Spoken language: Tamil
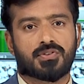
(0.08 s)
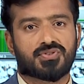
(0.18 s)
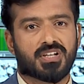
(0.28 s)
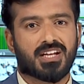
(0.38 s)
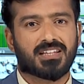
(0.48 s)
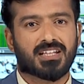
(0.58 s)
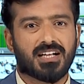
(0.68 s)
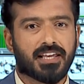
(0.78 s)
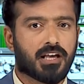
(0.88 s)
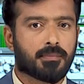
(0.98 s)
சென்னை
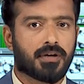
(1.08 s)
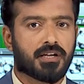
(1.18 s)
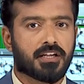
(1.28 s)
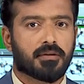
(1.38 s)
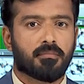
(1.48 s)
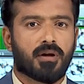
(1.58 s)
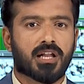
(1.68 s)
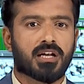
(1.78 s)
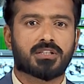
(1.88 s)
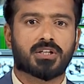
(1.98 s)
தண்டையார்பேட்டை
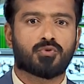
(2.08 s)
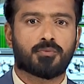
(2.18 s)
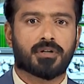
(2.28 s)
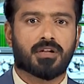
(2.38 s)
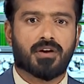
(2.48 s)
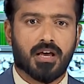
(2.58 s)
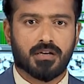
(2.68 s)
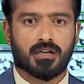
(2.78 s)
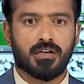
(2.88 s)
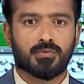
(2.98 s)
மண்டலத்திற்கு உட்பட்ட
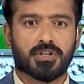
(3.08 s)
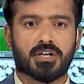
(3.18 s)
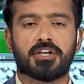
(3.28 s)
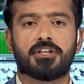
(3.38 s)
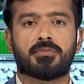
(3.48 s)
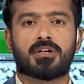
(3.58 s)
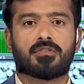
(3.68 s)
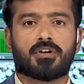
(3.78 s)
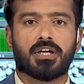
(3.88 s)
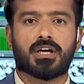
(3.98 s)
வார்டுகளில்
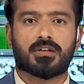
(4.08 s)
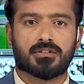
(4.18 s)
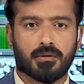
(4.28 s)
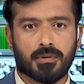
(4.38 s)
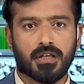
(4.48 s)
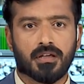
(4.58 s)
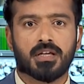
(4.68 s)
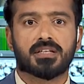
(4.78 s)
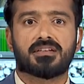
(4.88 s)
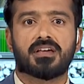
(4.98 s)
உயர்நீதிமன்ற வழிகாட்டுதல்படி
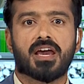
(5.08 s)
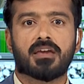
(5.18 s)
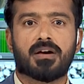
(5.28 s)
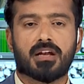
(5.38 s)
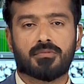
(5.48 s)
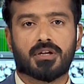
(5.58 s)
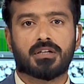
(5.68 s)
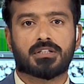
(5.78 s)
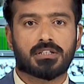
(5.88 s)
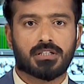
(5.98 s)
நியாயமான
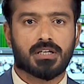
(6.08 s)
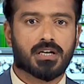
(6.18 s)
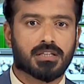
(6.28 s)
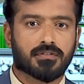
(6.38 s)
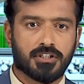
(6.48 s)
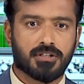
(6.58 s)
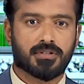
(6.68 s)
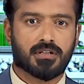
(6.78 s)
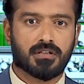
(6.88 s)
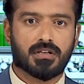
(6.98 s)
முறையில் தேர்தலை நடத்த
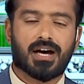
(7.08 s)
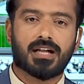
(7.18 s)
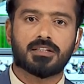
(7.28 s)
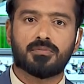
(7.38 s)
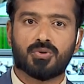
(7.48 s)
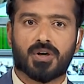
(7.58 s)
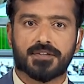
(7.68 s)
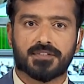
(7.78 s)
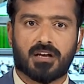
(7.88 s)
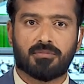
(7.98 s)
வேண்டும் என்று
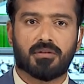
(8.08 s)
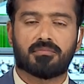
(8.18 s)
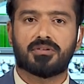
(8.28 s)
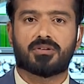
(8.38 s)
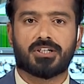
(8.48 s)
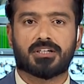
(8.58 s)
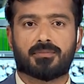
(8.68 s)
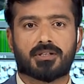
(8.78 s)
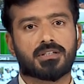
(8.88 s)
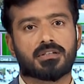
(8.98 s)
அதிமுக சார்பில் மனு
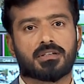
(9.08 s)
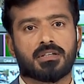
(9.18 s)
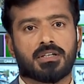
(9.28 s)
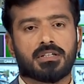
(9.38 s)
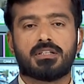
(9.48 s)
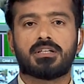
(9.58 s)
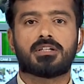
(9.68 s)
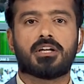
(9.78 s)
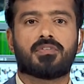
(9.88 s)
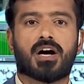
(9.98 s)
அளிக்கப்பட்டது தேர்தலில்